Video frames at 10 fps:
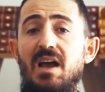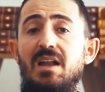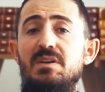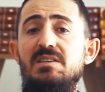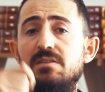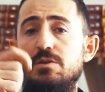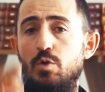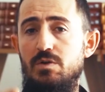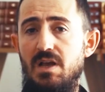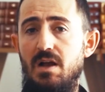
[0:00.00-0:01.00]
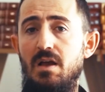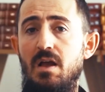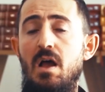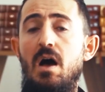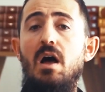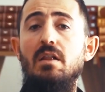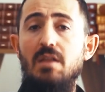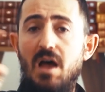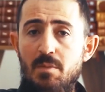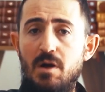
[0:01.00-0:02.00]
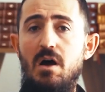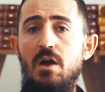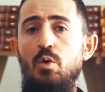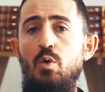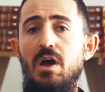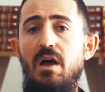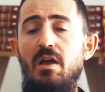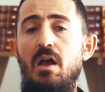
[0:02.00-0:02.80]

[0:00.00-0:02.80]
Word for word: Yani biz size sorsak Allah mı kanun koyar,